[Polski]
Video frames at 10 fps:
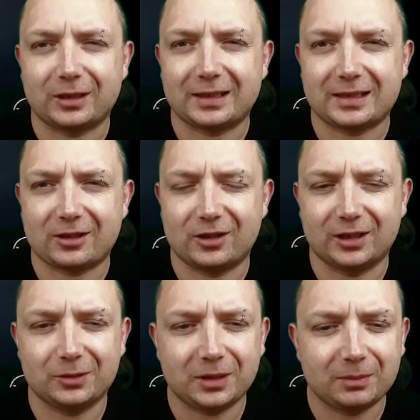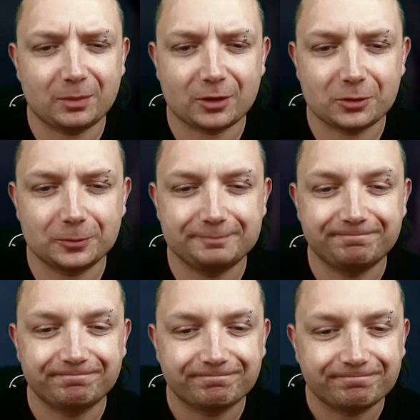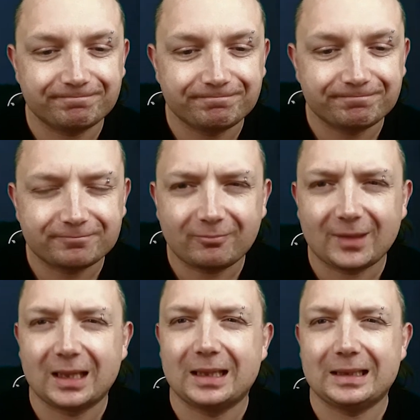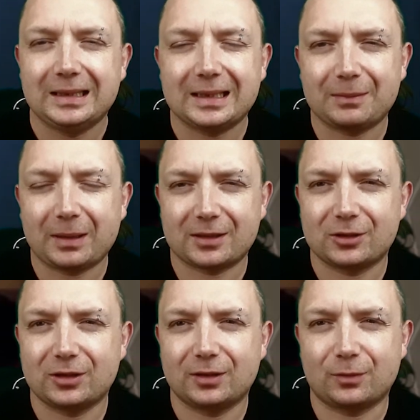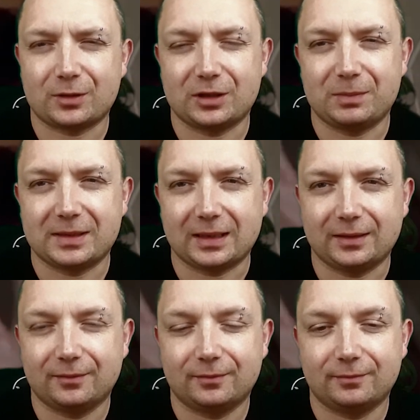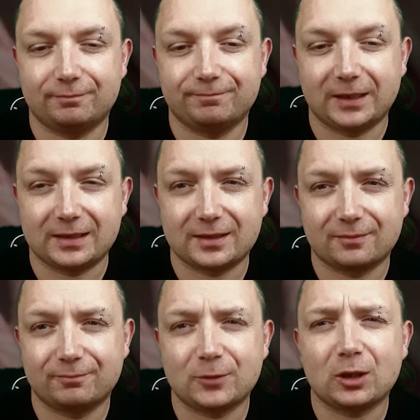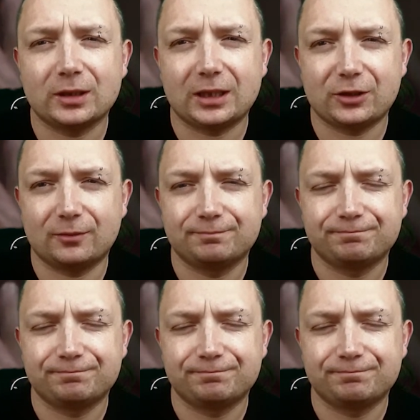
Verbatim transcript: jak straszenie. Tutaj po prostu nie za bardzo się twórcy spisali. Więc oglądacie